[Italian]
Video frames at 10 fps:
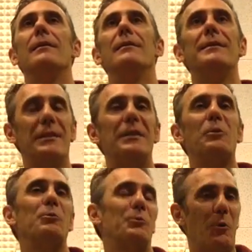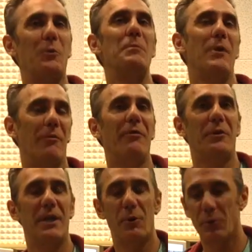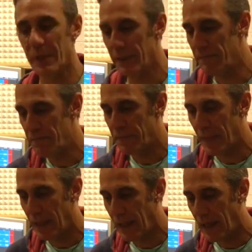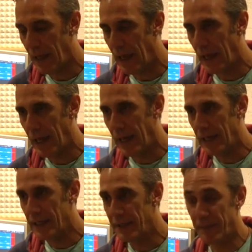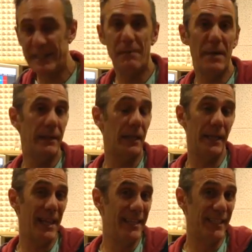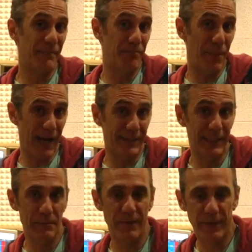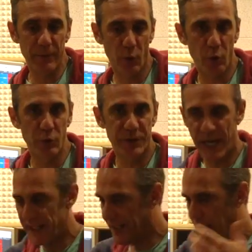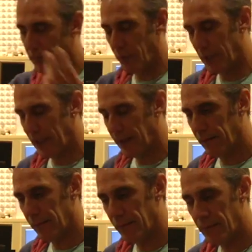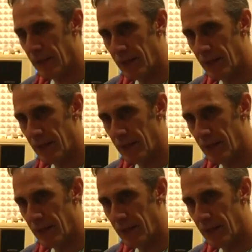di sentire un suono di pianoforte a coda. Specialmente negli spazi che mi venivano concessi, tipo in